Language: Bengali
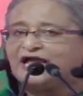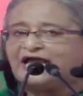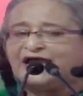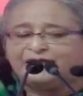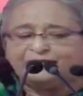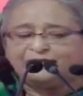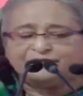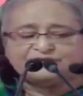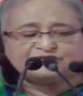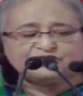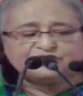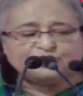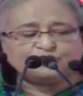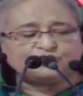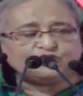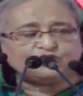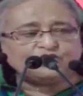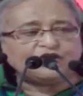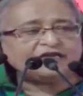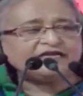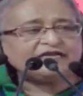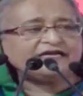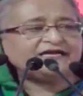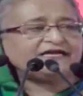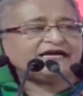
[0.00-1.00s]
এবং যে
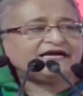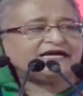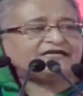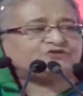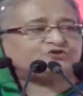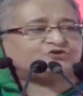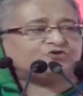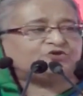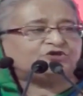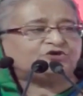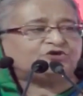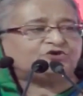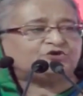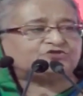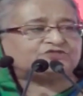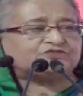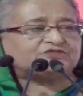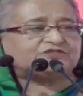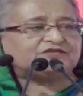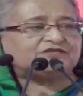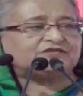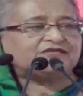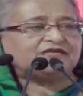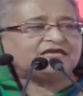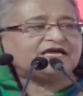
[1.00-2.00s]
উন্নয়নের কাজগুলি
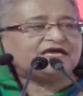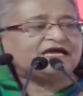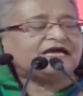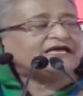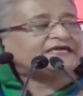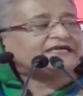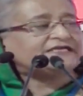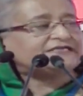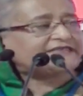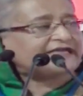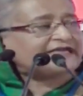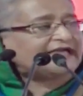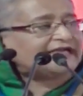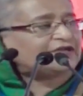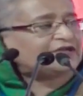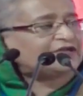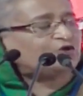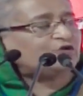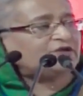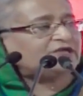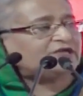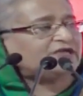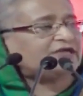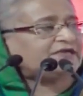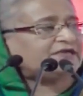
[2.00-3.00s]
করছি
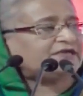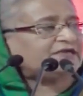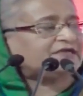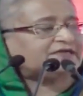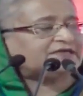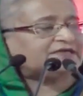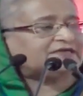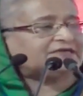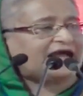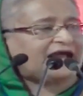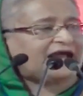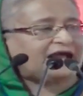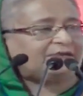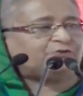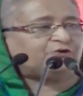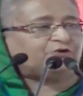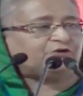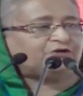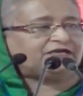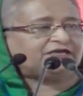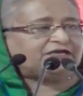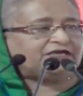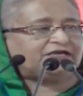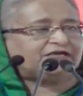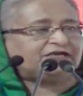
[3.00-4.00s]
সেইগুলি না
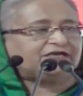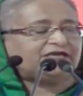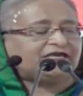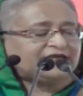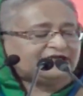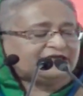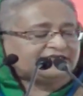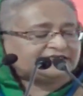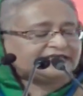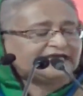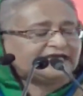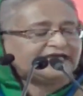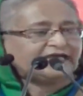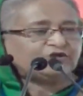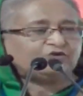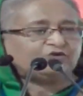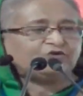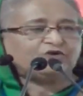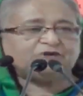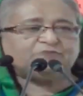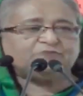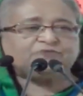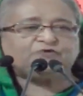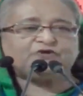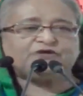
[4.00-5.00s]
বলে
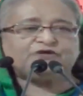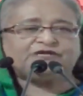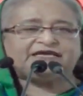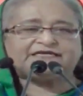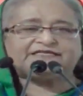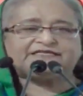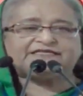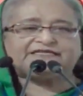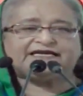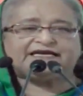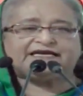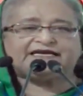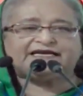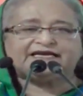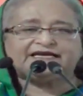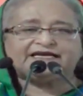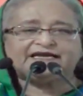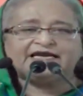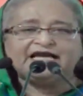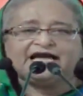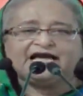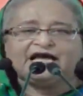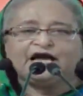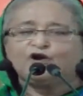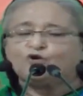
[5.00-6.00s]
সেইগুলি ভুলিয়ে দিয়ে
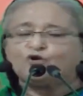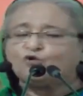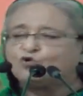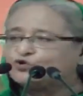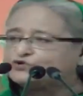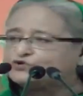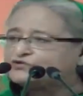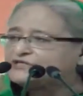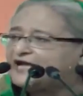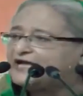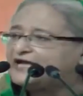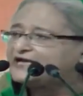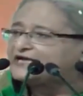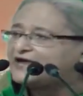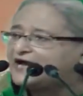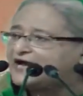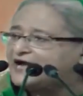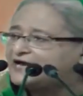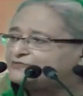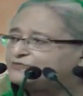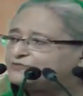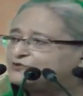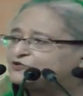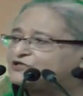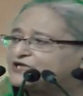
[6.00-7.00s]
কোথায় কার
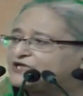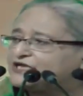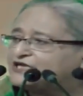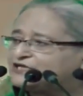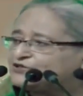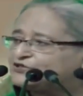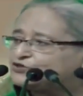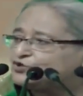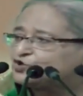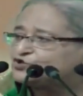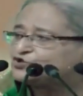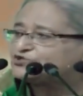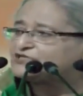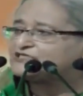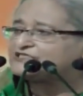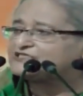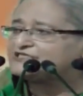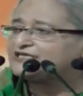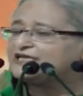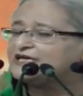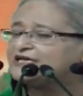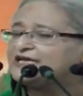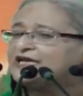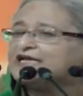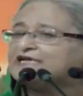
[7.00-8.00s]
বিরুদ্ধে কী দোষ আছে
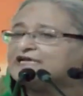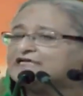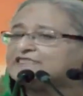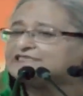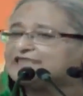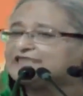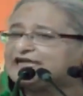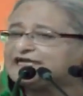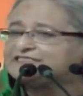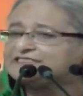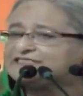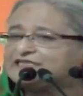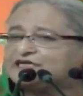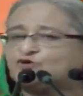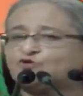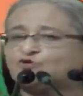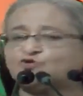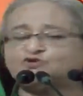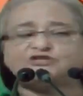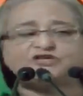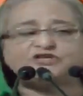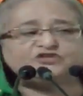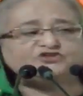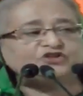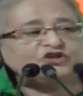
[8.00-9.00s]
সেইটা
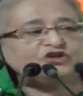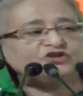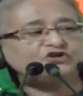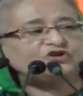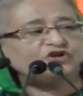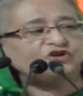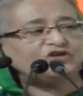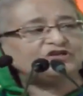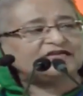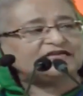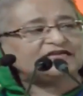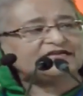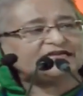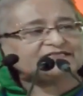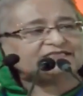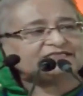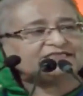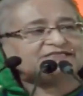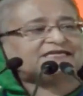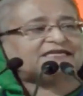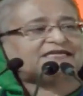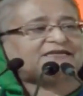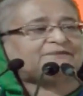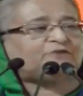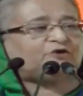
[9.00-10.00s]
খুঁজে জনগণের কাছে
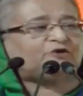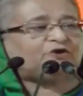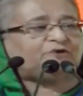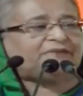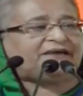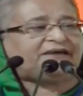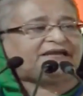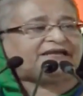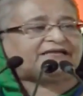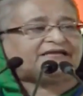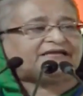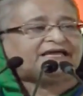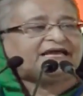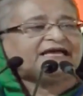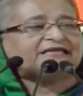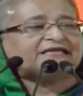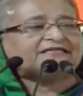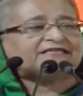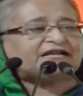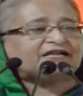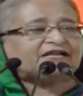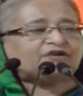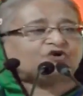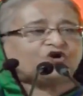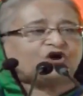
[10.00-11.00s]
যারা বলবেন
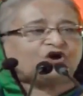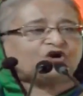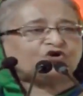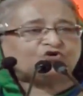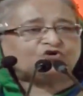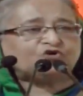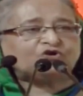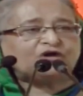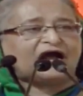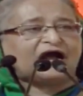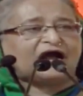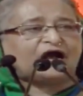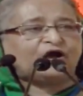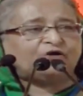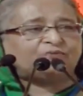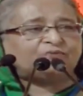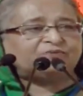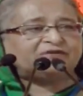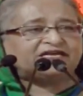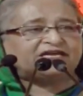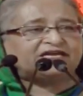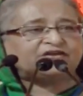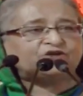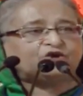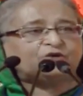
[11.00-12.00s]
তারা কখনো আওয়ামী
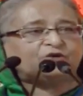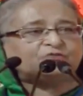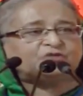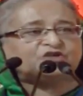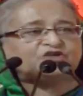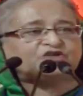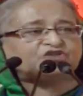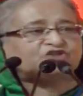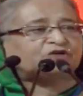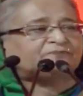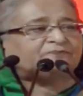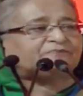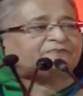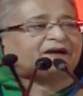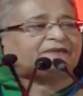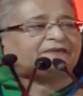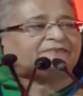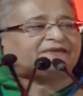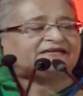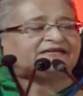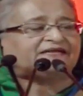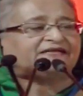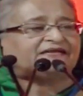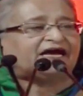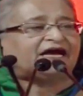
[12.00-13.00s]
লীগের নমিনেশন
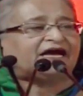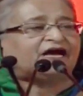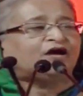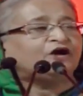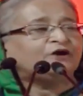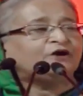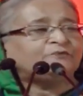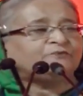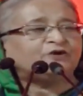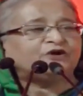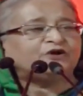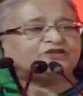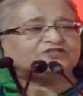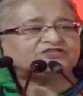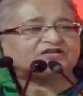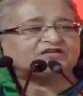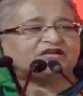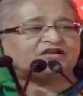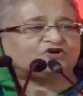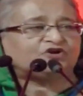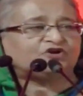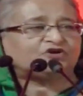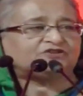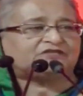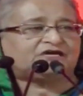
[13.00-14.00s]
পাবেন না পরিষ্কার
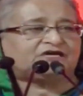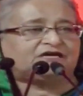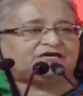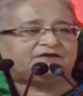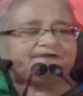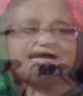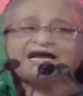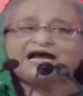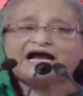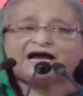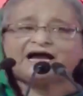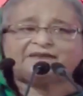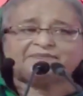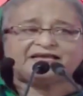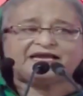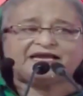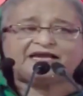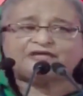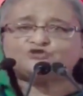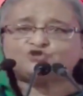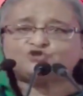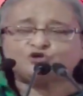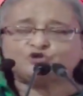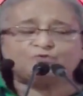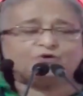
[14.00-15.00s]
কথা আমি
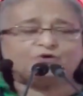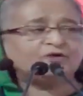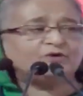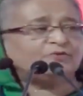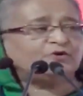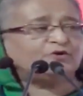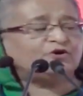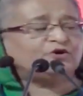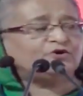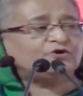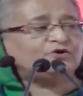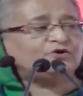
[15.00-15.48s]
এটুকু বলবো